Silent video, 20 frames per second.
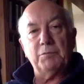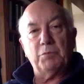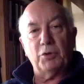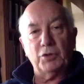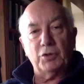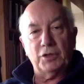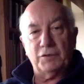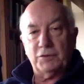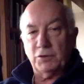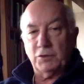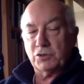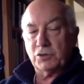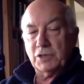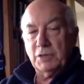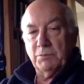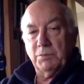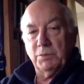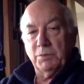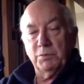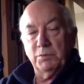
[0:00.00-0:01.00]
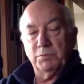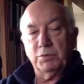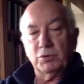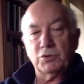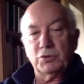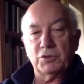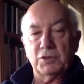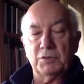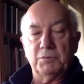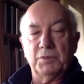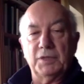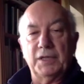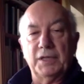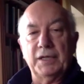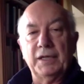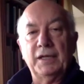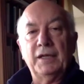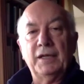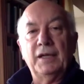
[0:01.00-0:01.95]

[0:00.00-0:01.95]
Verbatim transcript: poi ne vedo sempre più possibile